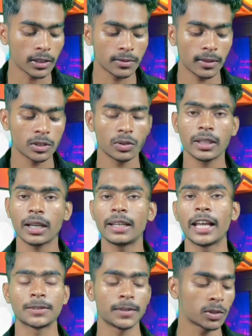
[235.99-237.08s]
ফার্স্ট বারের জন্য এখানে
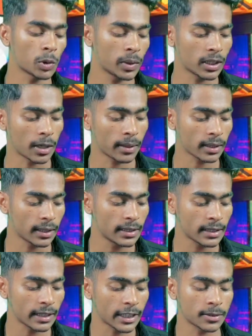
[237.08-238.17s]
অ্যাকসেপ্ট করবেন টার্ম অ্যান্ড
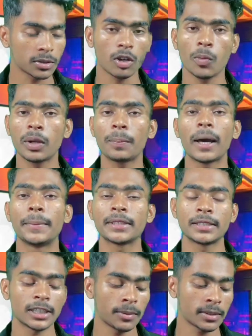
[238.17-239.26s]
কন্ডিশন অ্যাকসেপ্ট করার পরে
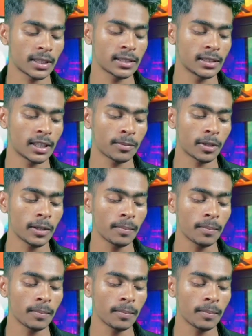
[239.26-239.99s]
পারমিশন চাইবে সেটা দিয়ে দেওয়ার